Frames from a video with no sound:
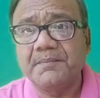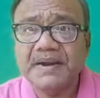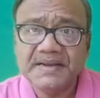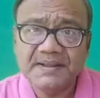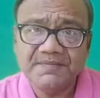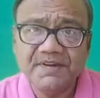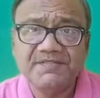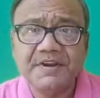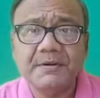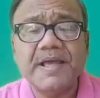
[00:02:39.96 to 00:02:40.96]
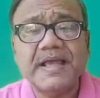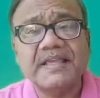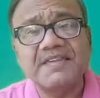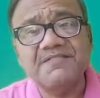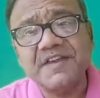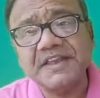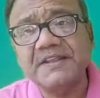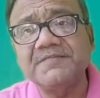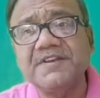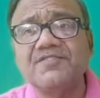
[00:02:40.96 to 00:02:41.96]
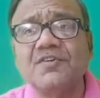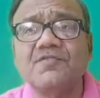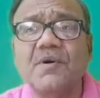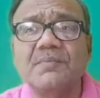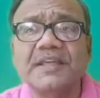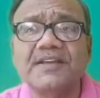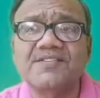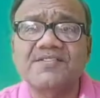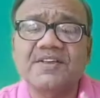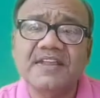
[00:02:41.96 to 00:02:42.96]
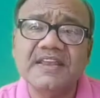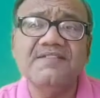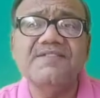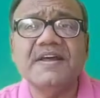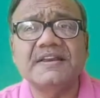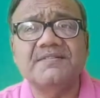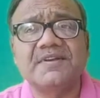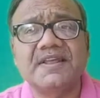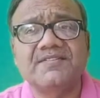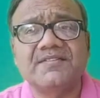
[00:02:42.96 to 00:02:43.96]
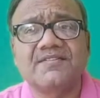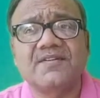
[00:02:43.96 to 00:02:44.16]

मल्टीपल फीडबैक इफेक्टिवनेस ऑफ कम्युनिकेशन इनफेक्टिवनेस